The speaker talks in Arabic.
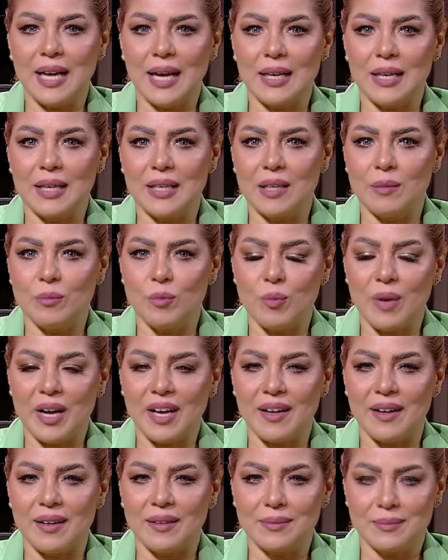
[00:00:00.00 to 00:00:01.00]
ايه يا ام
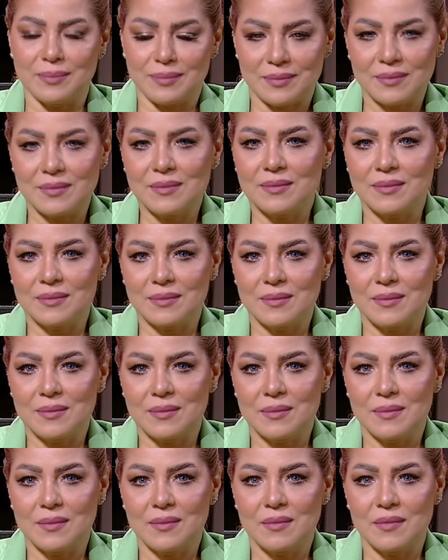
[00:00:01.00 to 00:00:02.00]
مكه عايزه
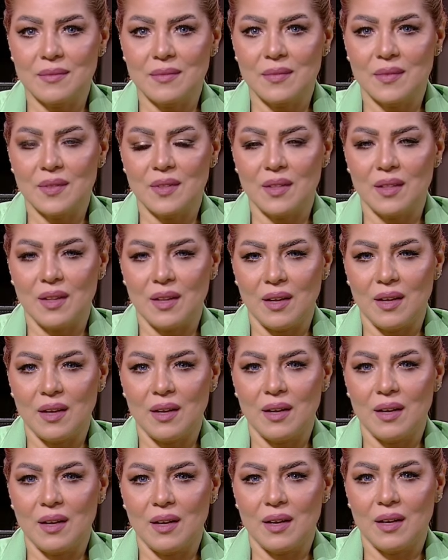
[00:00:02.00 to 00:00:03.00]
اعرف بس
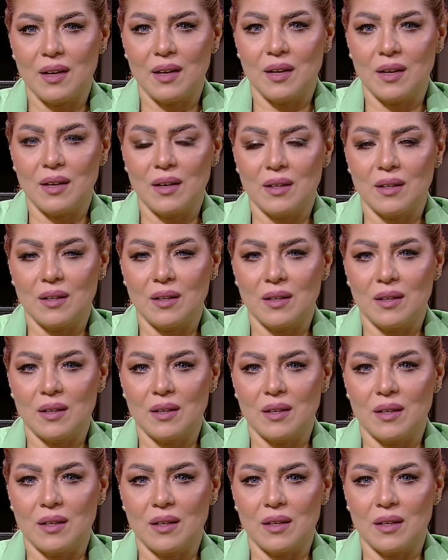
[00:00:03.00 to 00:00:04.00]
الشغل
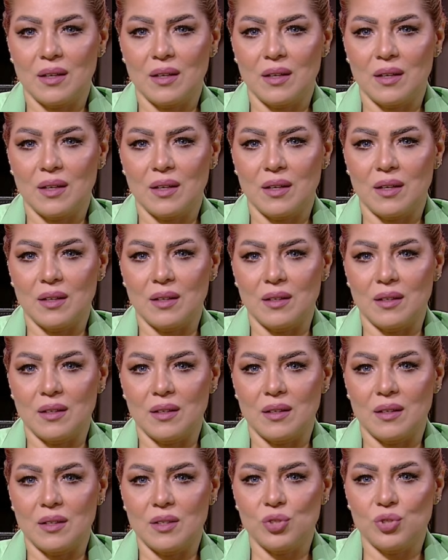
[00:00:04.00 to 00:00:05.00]
والحاله الماديه ايه
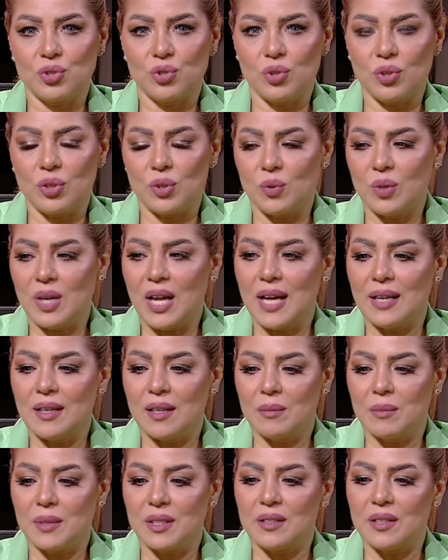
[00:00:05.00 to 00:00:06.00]
الشغل والحاله
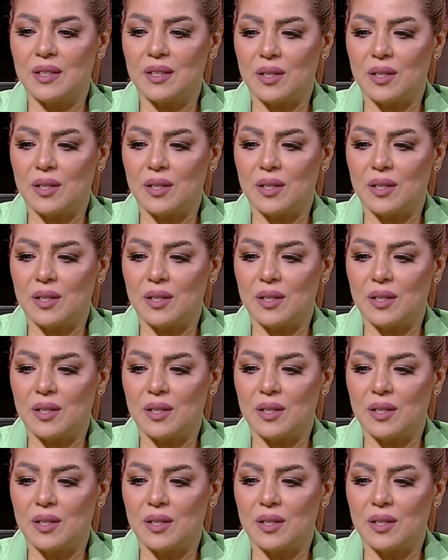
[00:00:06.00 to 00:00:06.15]
الماديه يا